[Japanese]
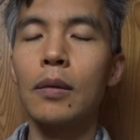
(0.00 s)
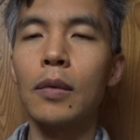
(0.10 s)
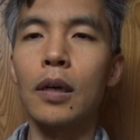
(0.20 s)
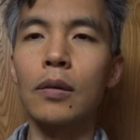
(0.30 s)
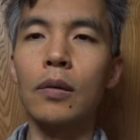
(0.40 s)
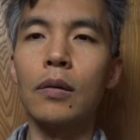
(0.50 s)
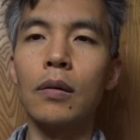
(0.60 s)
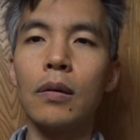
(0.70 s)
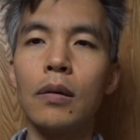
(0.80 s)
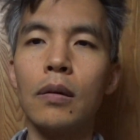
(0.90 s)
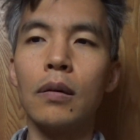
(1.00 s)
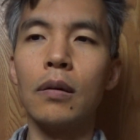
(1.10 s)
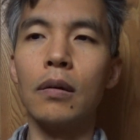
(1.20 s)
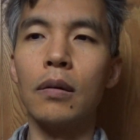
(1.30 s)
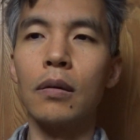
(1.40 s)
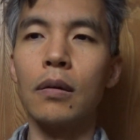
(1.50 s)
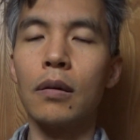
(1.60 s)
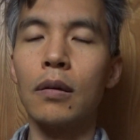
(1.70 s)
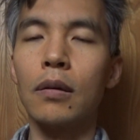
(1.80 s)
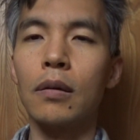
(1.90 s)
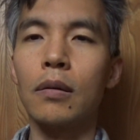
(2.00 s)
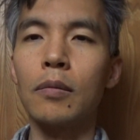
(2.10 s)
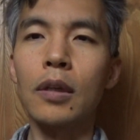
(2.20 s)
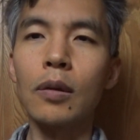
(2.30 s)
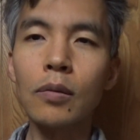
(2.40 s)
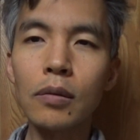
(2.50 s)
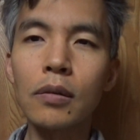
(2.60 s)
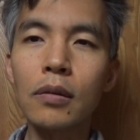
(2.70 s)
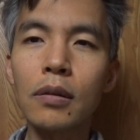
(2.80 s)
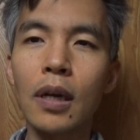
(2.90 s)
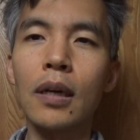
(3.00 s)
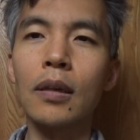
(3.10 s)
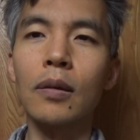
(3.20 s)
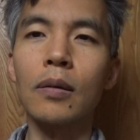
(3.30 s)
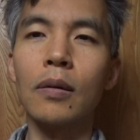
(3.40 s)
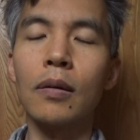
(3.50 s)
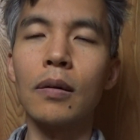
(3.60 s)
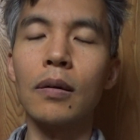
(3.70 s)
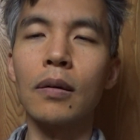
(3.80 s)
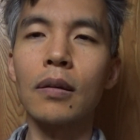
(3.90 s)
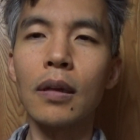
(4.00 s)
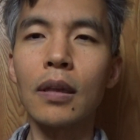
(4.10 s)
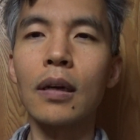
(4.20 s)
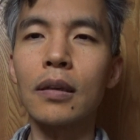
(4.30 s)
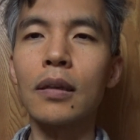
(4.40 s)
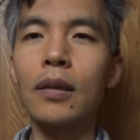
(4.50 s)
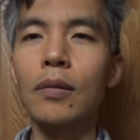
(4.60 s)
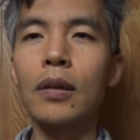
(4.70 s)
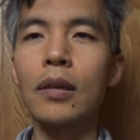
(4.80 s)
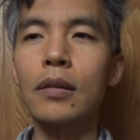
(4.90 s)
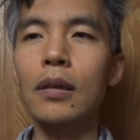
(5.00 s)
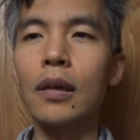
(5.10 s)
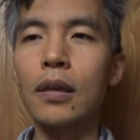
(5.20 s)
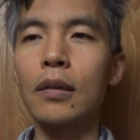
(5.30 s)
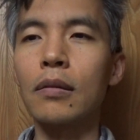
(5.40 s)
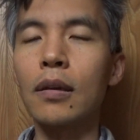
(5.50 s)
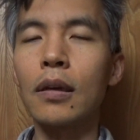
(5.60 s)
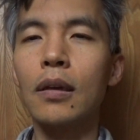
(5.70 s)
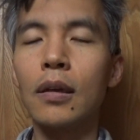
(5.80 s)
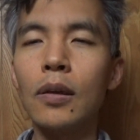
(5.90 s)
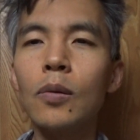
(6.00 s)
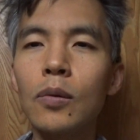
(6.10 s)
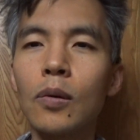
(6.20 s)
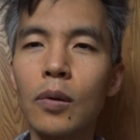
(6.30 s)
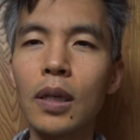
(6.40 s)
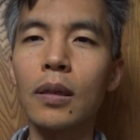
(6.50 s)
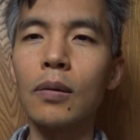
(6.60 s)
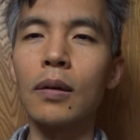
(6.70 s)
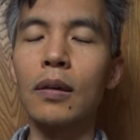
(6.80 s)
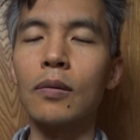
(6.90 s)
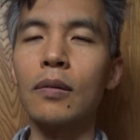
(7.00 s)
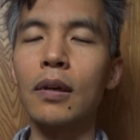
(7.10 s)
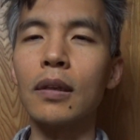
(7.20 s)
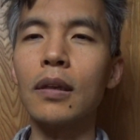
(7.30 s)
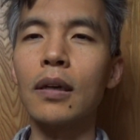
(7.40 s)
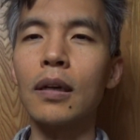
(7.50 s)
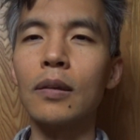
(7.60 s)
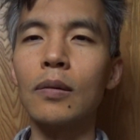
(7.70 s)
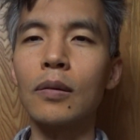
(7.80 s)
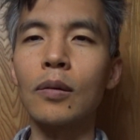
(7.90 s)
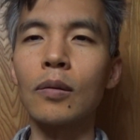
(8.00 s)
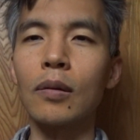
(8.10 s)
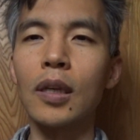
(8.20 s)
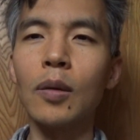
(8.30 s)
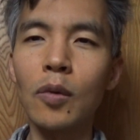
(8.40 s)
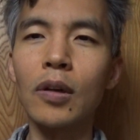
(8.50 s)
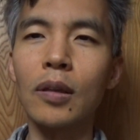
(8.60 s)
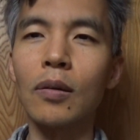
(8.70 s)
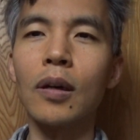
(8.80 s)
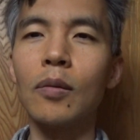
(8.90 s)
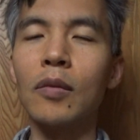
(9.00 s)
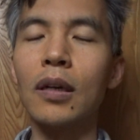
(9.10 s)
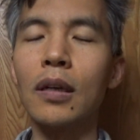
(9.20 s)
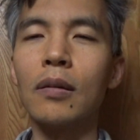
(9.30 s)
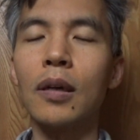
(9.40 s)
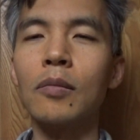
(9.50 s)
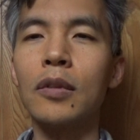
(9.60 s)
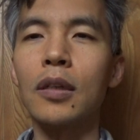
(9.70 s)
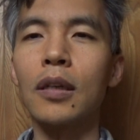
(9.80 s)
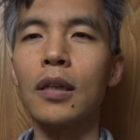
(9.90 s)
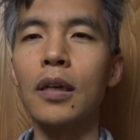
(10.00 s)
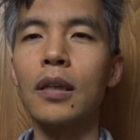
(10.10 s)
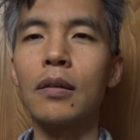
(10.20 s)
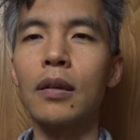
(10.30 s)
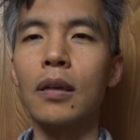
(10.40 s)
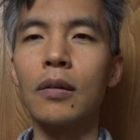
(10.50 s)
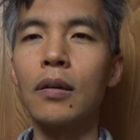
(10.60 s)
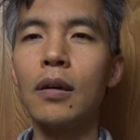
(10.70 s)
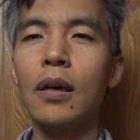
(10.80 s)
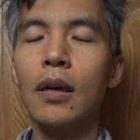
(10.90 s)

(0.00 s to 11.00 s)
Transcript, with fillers: まあ、あのー、まあ、40代の、ね、男性の私がですねゆうこりんとかいうのはねあのちょっとキモいとか思われるかもしれないですけど